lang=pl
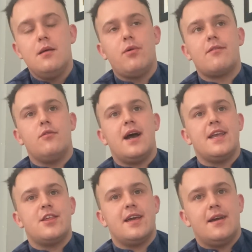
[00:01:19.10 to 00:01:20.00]

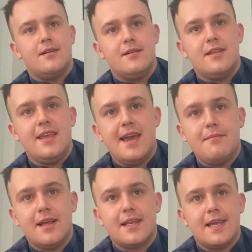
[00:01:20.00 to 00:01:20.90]
Posłuchajcie, nie
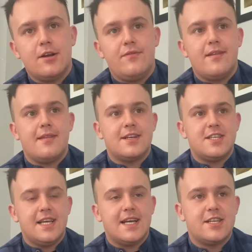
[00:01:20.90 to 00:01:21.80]
ma takiego
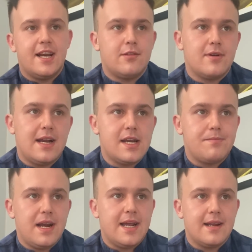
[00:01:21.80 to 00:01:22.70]
wyznacznika, że naturalna
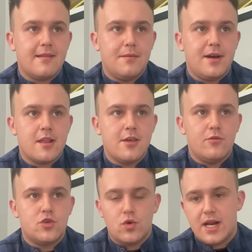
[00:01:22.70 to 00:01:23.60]
pielęgnacja bardziej
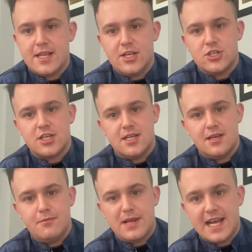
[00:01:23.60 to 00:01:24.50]
uczula niż
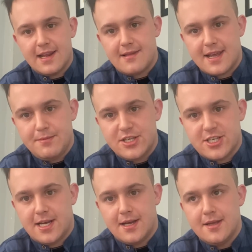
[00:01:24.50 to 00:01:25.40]
e, pielęgnacja
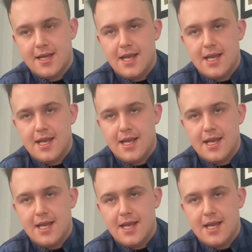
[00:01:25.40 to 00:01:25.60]
chemiczna.